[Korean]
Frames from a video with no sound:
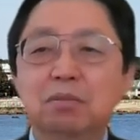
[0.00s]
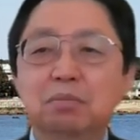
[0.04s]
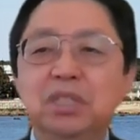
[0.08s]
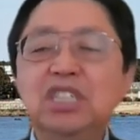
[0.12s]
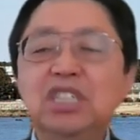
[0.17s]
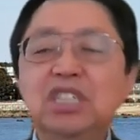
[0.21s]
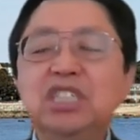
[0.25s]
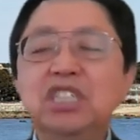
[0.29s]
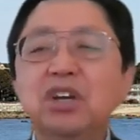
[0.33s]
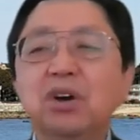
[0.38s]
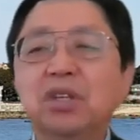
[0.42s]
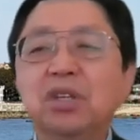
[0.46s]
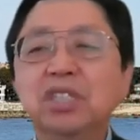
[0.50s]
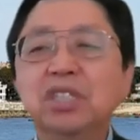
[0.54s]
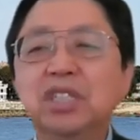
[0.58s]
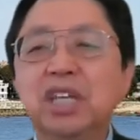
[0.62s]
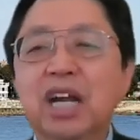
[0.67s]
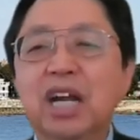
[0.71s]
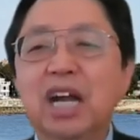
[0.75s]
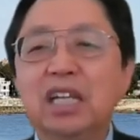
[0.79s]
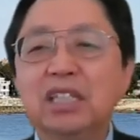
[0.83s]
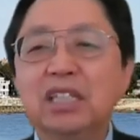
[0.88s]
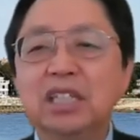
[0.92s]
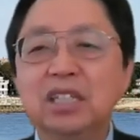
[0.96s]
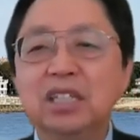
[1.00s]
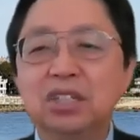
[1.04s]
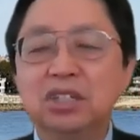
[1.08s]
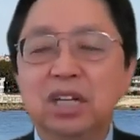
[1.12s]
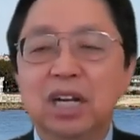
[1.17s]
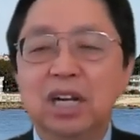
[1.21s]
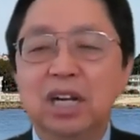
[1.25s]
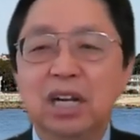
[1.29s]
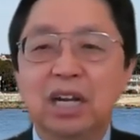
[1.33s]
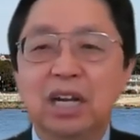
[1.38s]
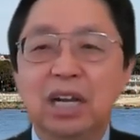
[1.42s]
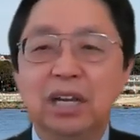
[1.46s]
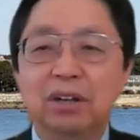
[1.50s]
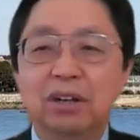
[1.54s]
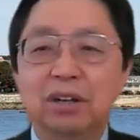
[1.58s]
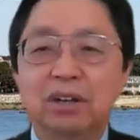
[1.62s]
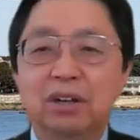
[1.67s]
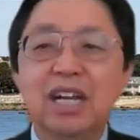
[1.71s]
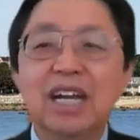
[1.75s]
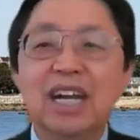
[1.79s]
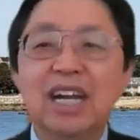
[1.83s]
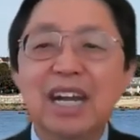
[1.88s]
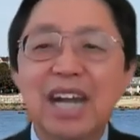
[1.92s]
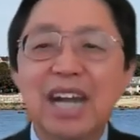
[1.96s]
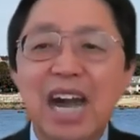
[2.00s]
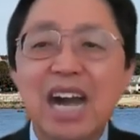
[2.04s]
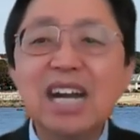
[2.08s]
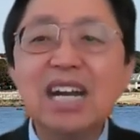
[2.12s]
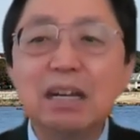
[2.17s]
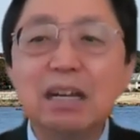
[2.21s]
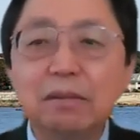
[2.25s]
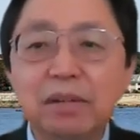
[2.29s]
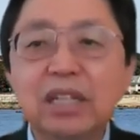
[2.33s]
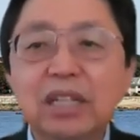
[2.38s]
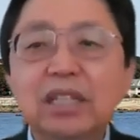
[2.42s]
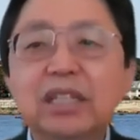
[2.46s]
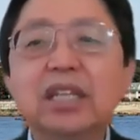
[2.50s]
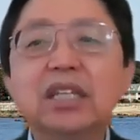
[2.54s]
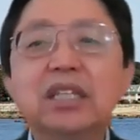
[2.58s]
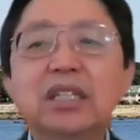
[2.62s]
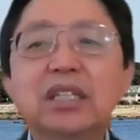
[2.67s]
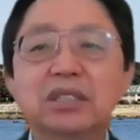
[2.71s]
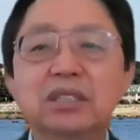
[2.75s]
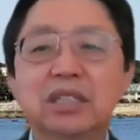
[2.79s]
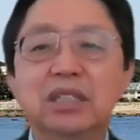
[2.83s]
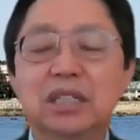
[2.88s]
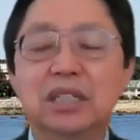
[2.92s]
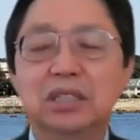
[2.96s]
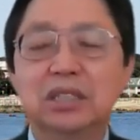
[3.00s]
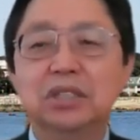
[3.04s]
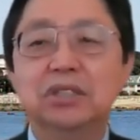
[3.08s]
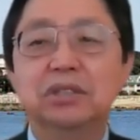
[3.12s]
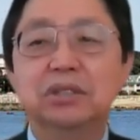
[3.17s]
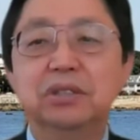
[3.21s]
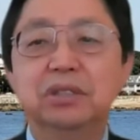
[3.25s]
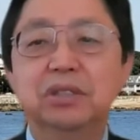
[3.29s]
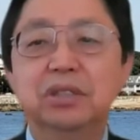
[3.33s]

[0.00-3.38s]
빛이 언제 가장 드러날까요? 깜깜할 때 드러나죠.